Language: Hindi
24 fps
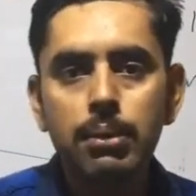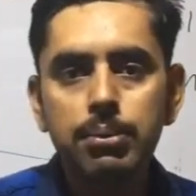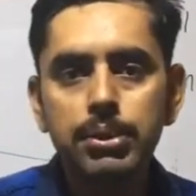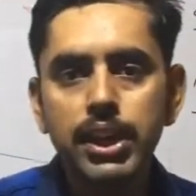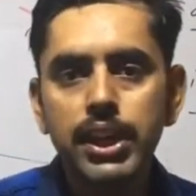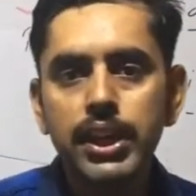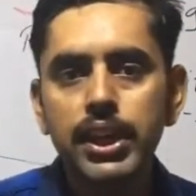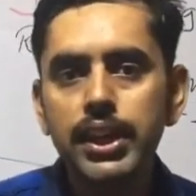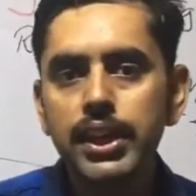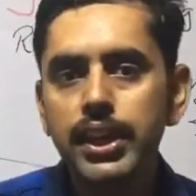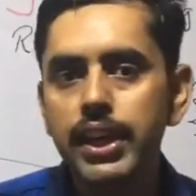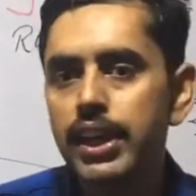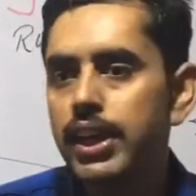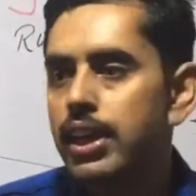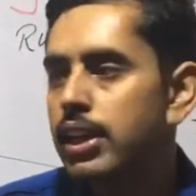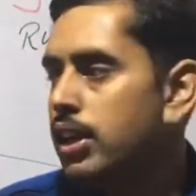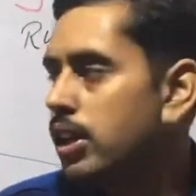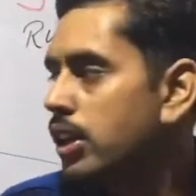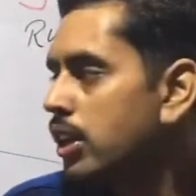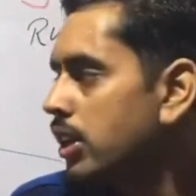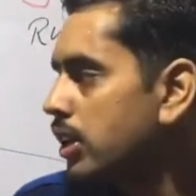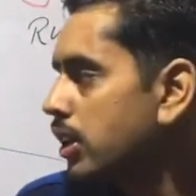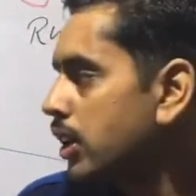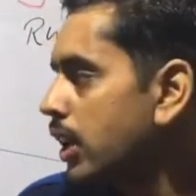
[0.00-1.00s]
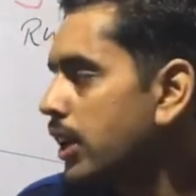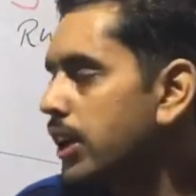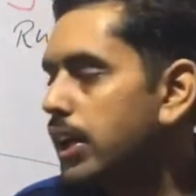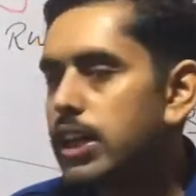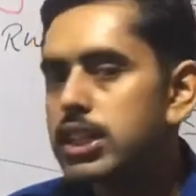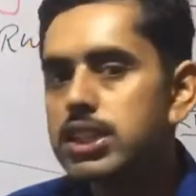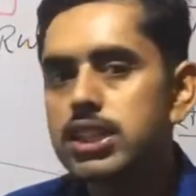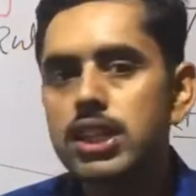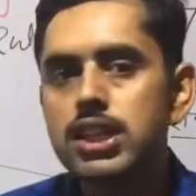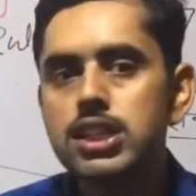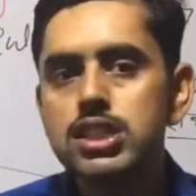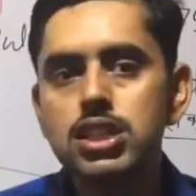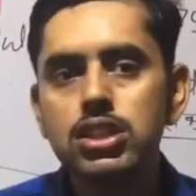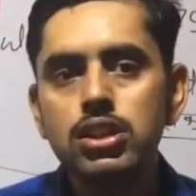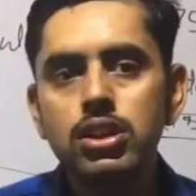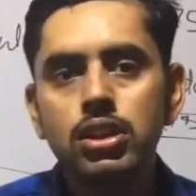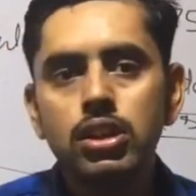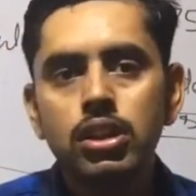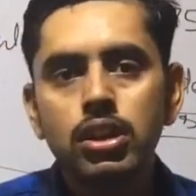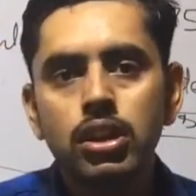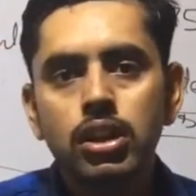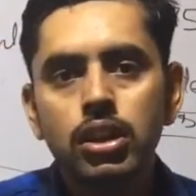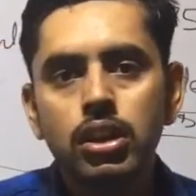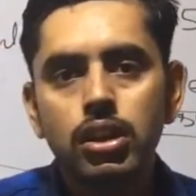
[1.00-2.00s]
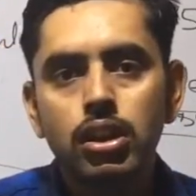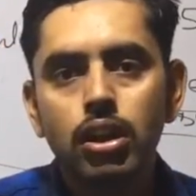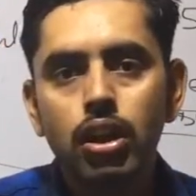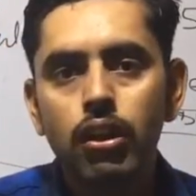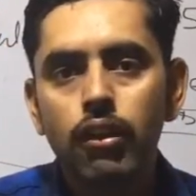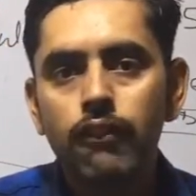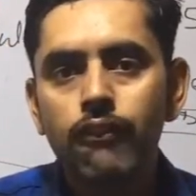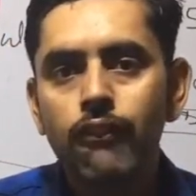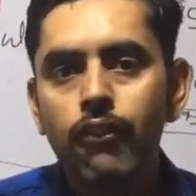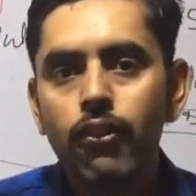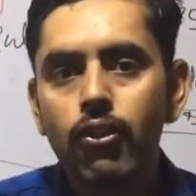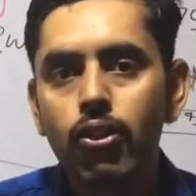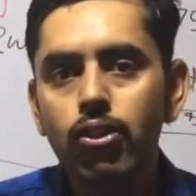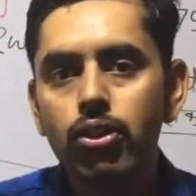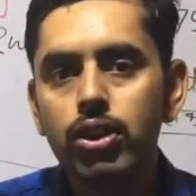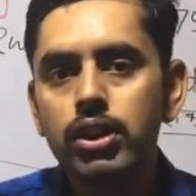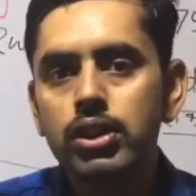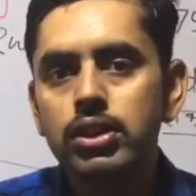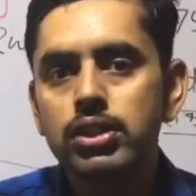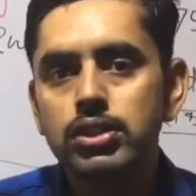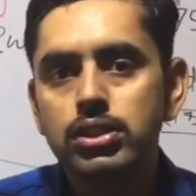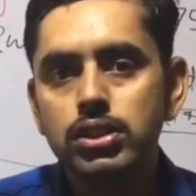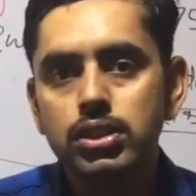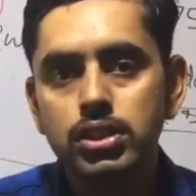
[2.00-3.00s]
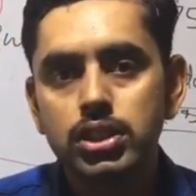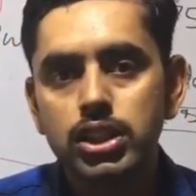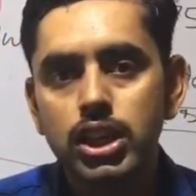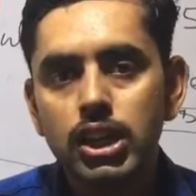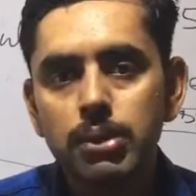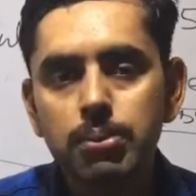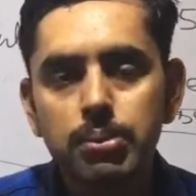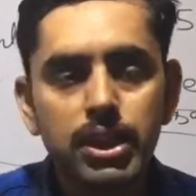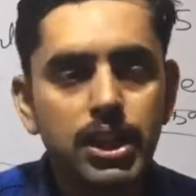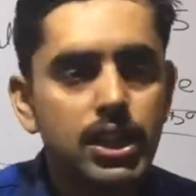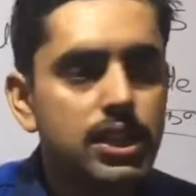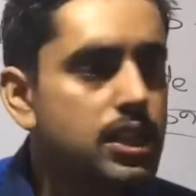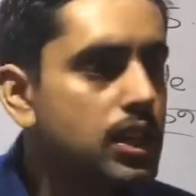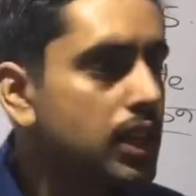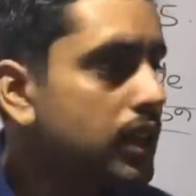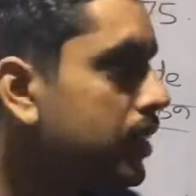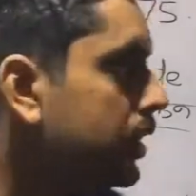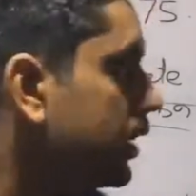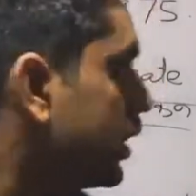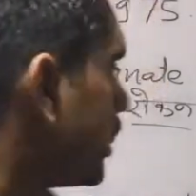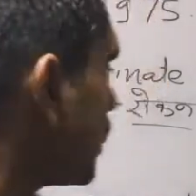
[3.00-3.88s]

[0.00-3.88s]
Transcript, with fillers: हम देखेंगे कंडीशंस फॉर टर्मिनेशन